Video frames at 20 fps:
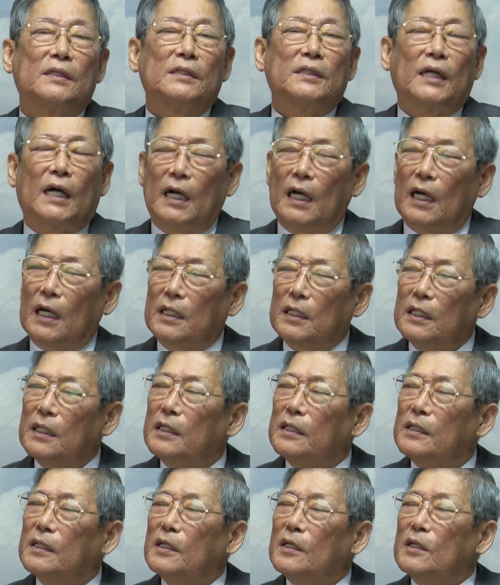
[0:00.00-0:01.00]
야,
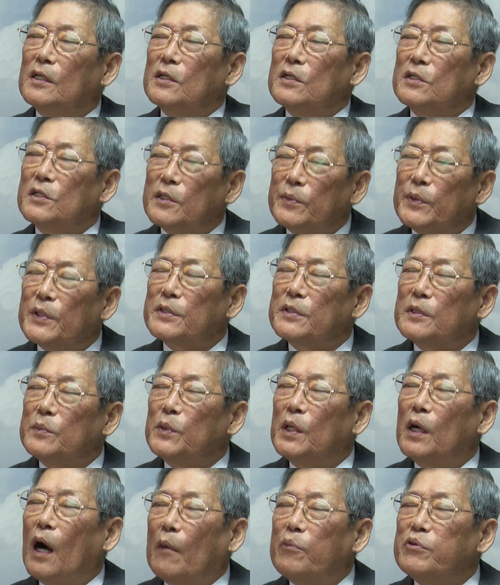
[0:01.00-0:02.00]
그 집에서
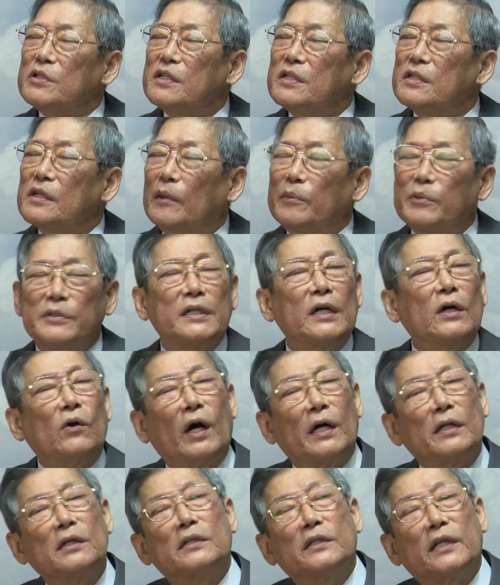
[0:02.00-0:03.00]
뭐 아버지,
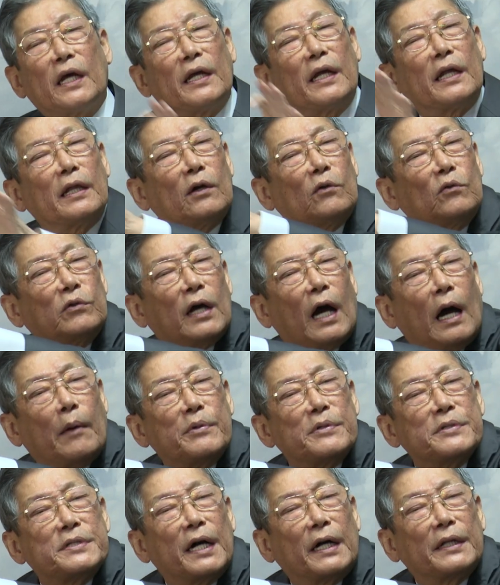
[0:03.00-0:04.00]
아버지하고 하는데 옛날 우리
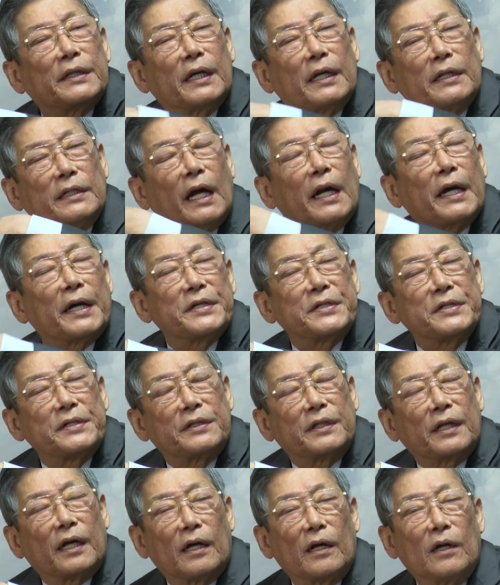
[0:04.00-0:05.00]
아버지한테 살아계실
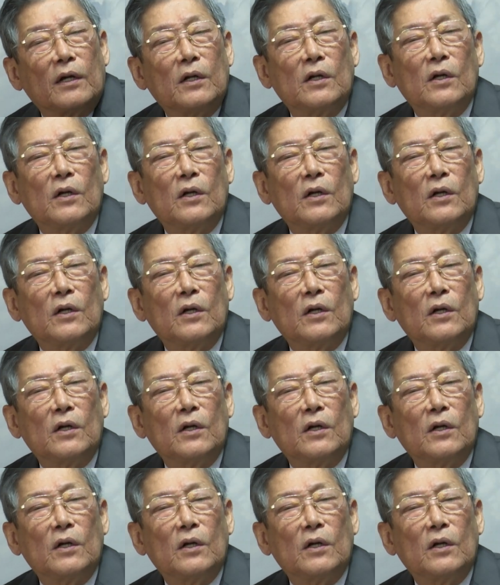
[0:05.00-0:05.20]
때